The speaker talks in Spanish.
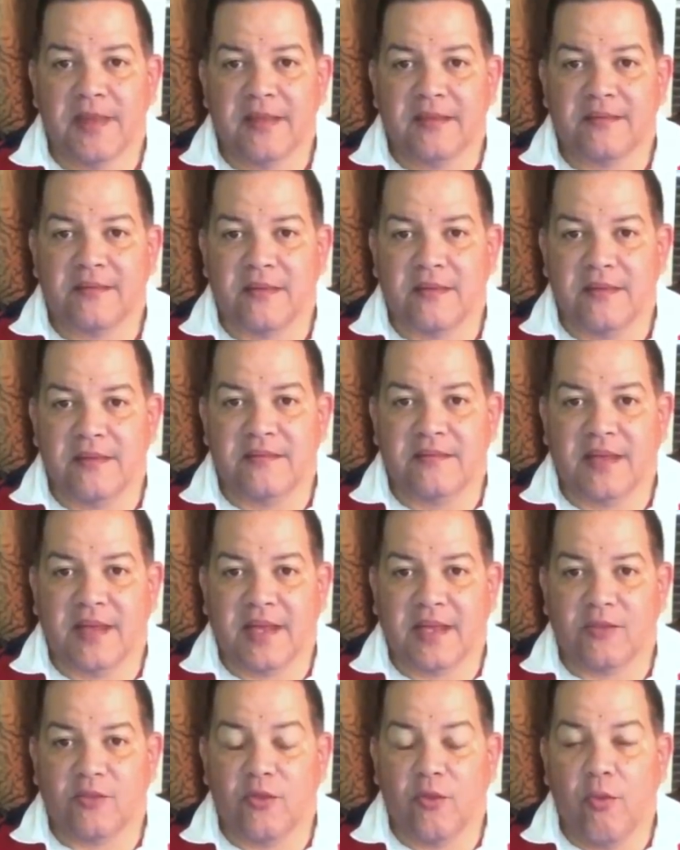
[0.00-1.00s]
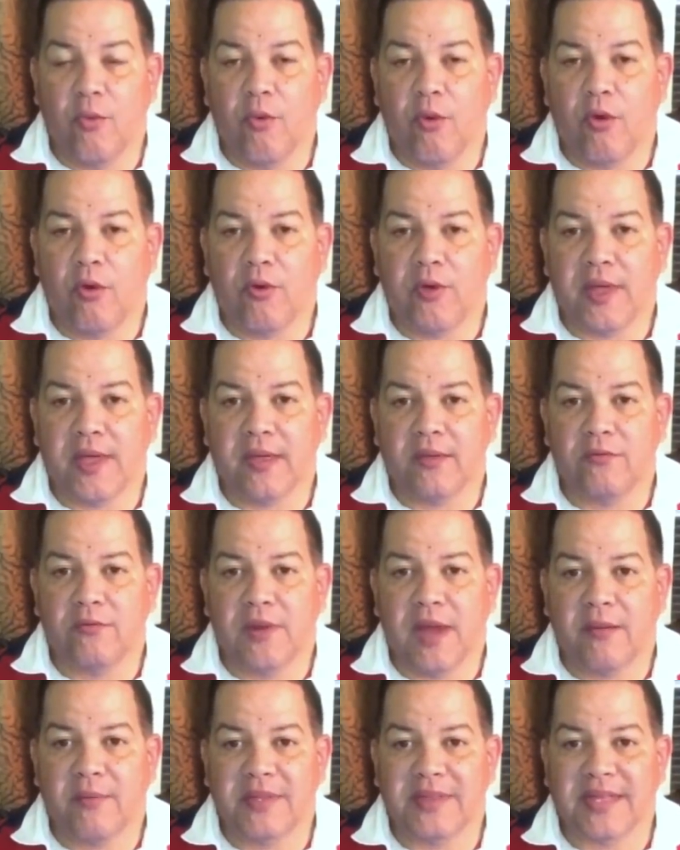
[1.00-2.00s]
Se dice que estuvo en
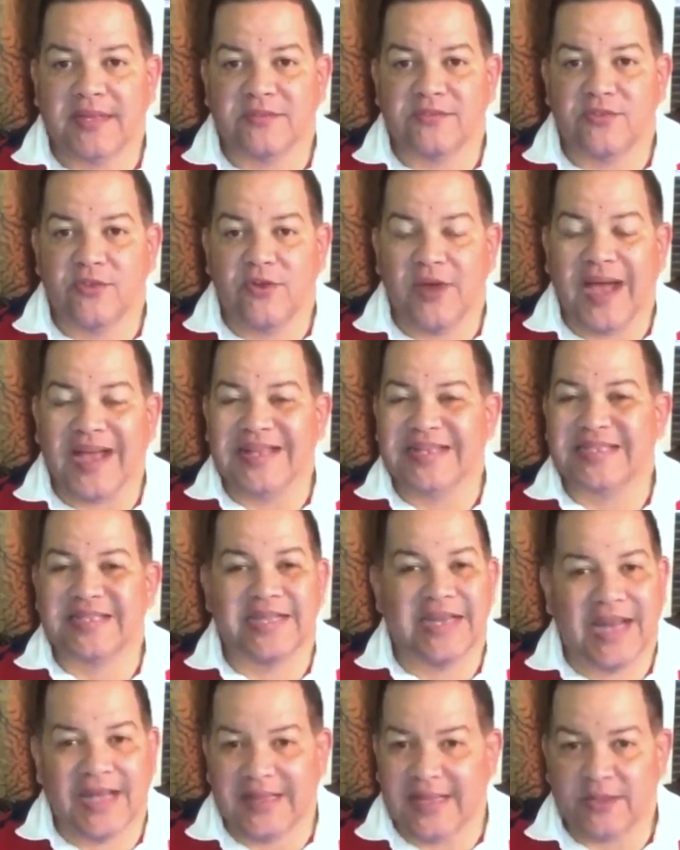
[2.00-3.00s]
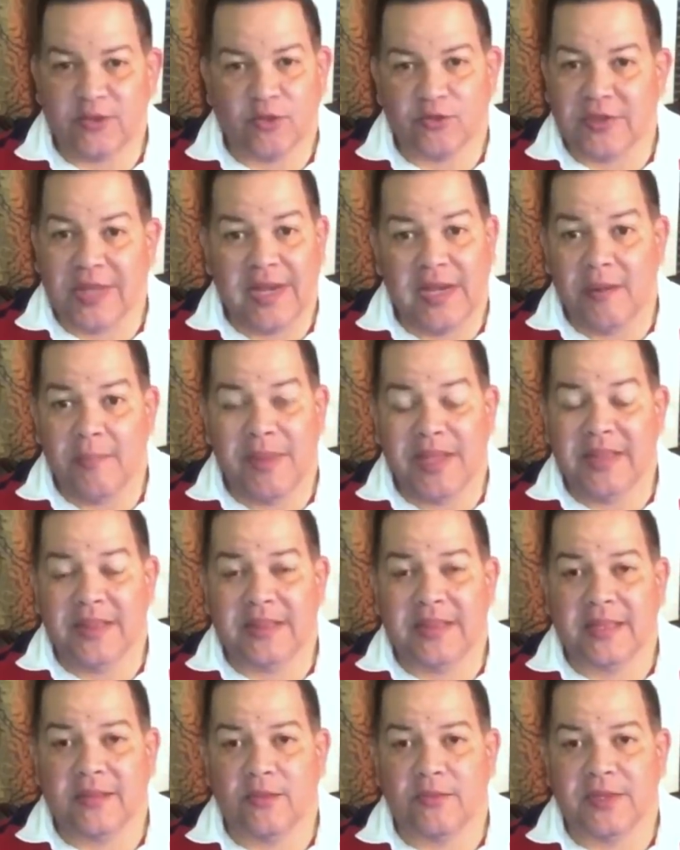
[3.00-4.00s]
una habitación aislada
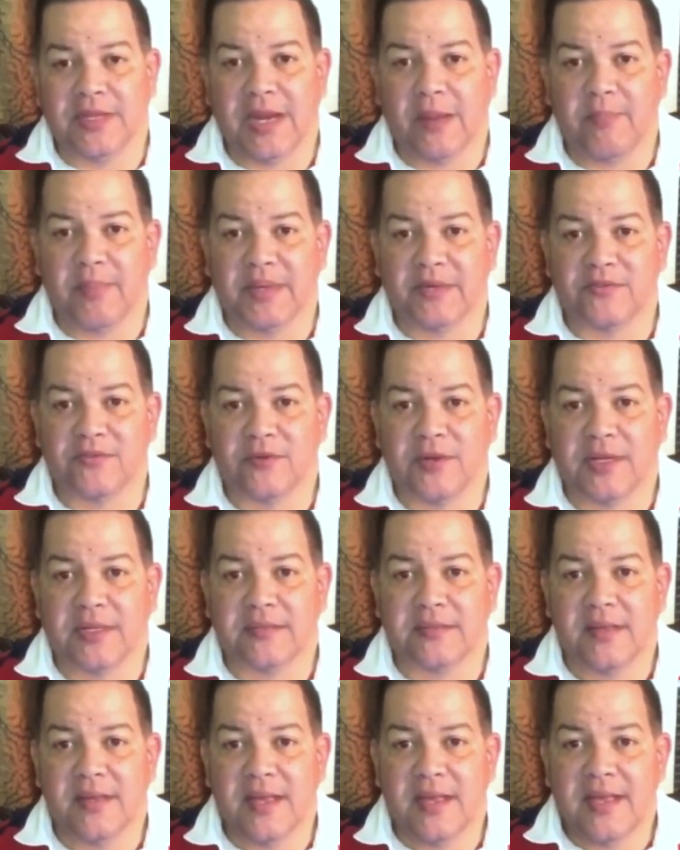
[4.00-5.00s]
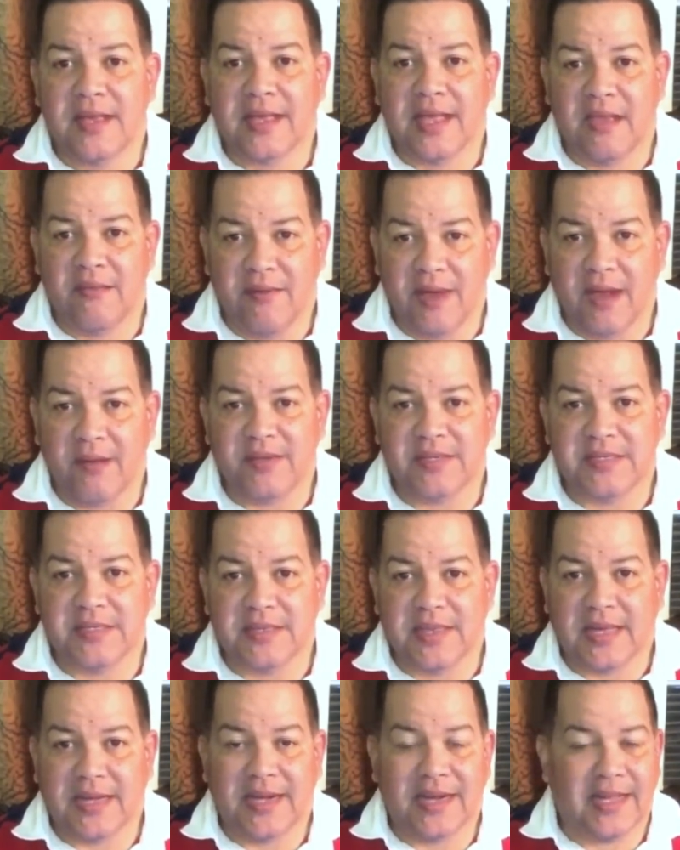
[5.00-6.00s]
totalmente, donde las personas que iban a
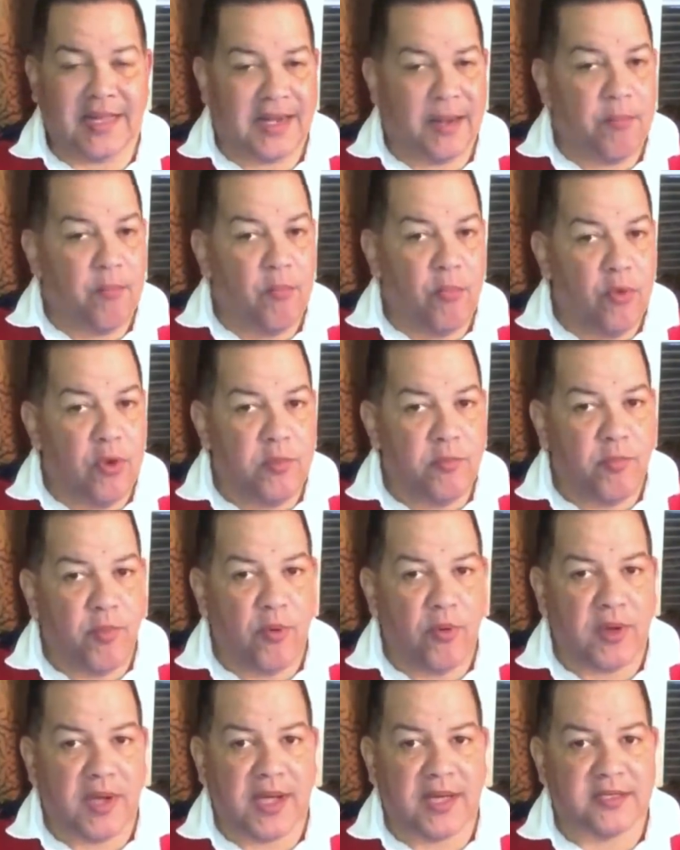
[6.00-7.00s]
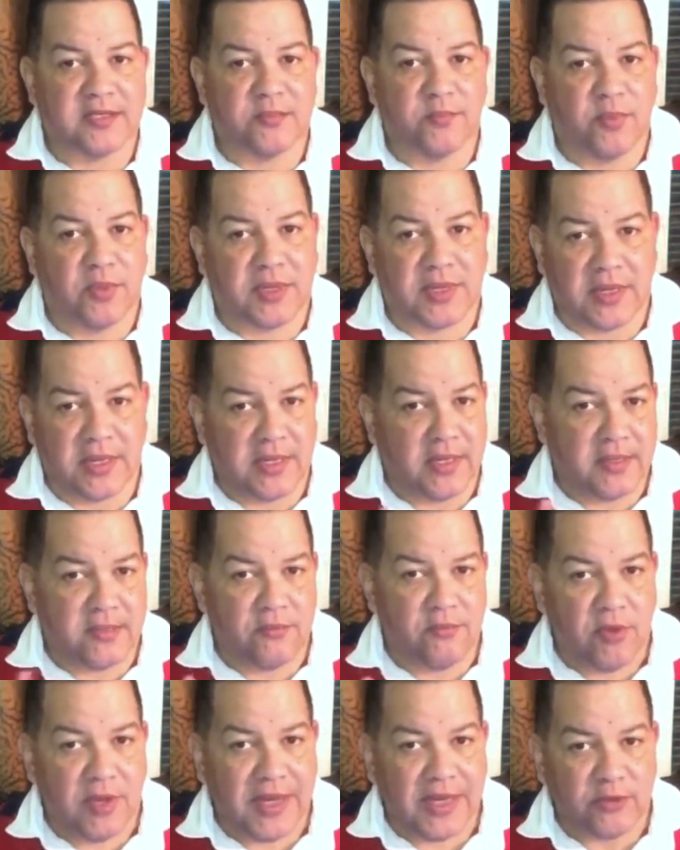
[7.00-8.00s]
visitarla, que eran muy pocas, porque
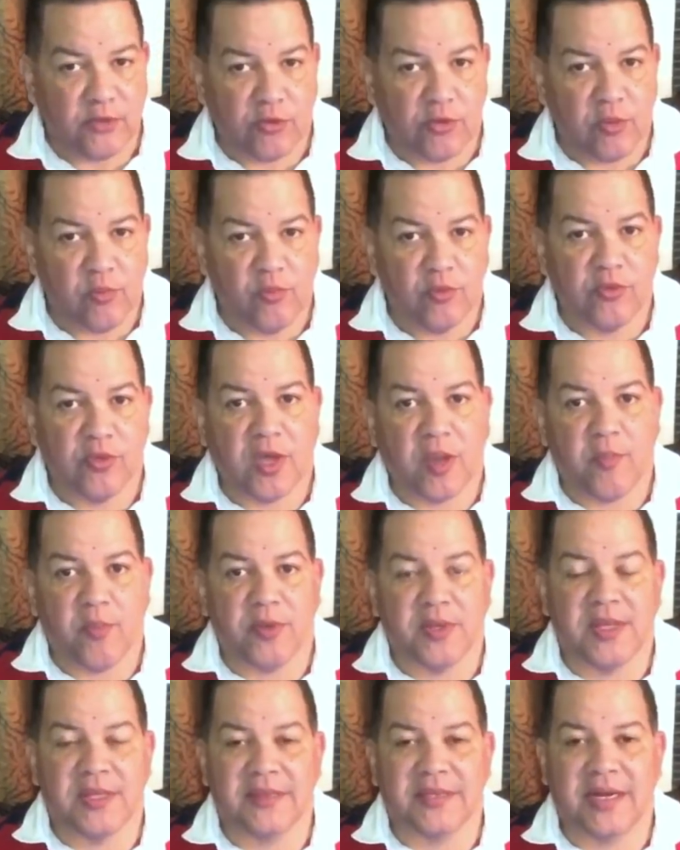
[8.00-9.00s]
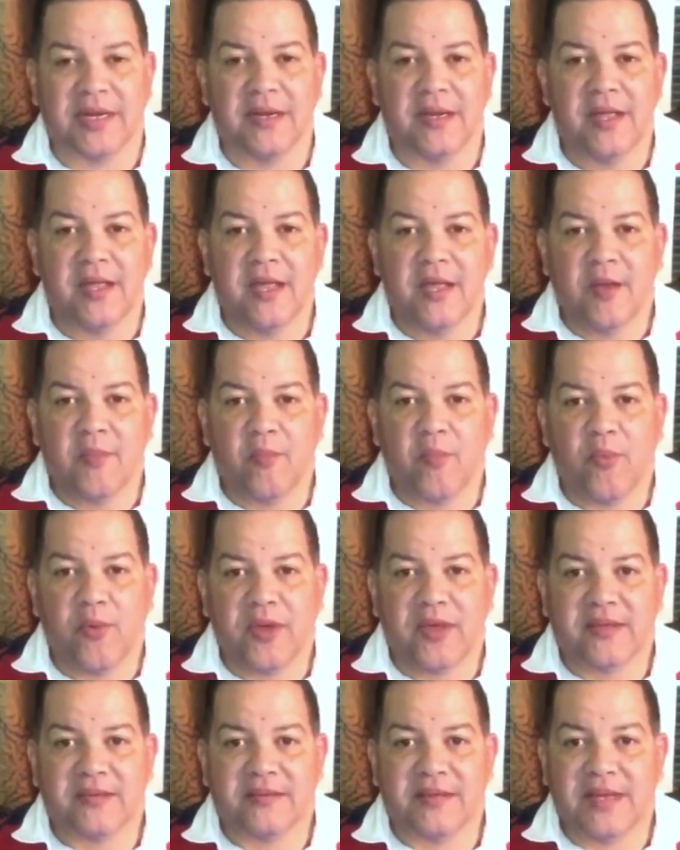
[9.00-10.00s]
no era todo el mundo que podía entrar,
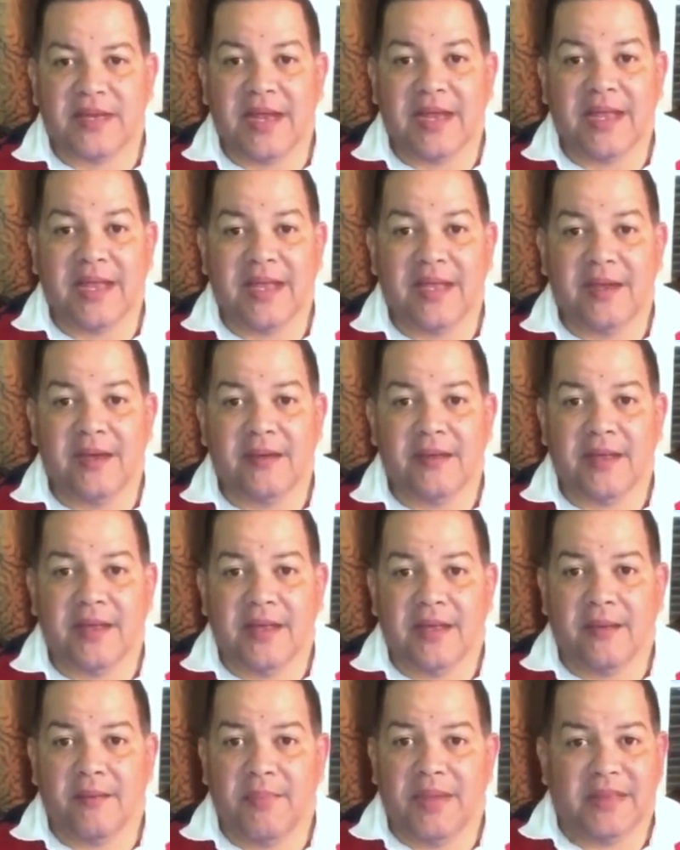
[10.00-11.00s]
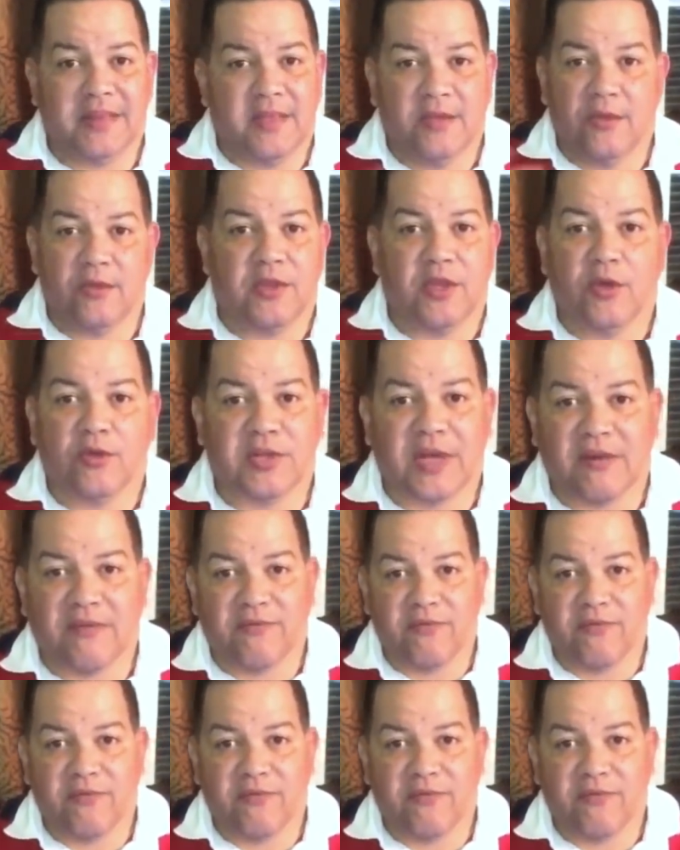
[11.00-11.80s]
pues tenían que ir eh, vestidos de otra